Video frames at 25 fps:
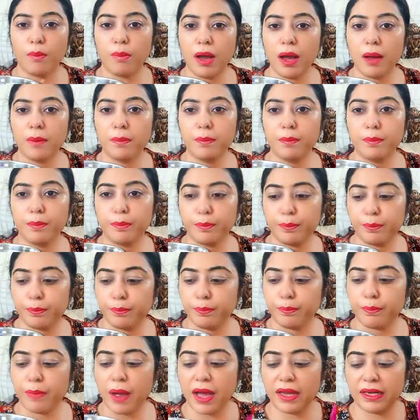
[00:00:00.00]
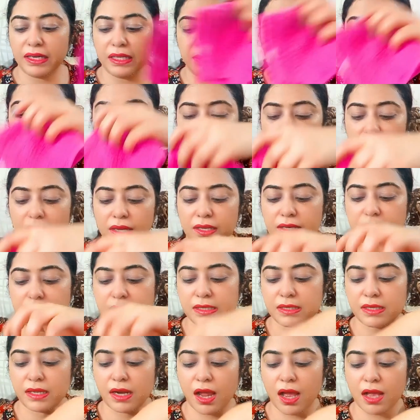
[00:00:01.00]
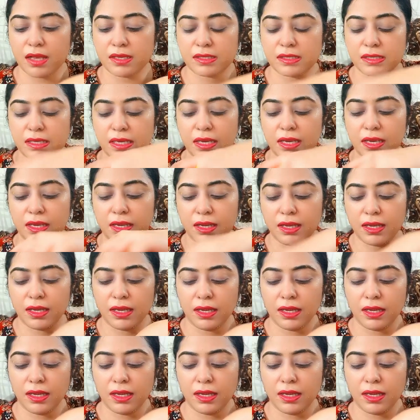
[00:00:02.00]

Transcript: अब आप पानी में इस तरह से